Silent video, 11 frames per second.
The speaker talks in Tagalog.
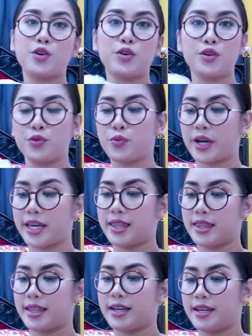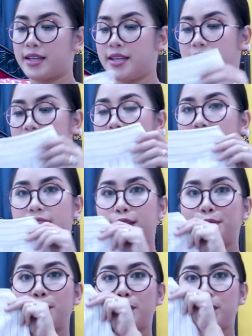yung white na, yan.
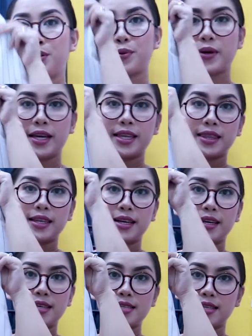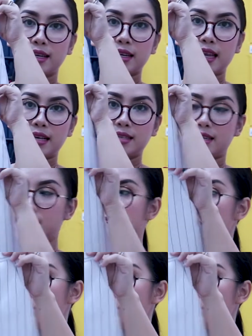Ito naman yung white na isang klaseng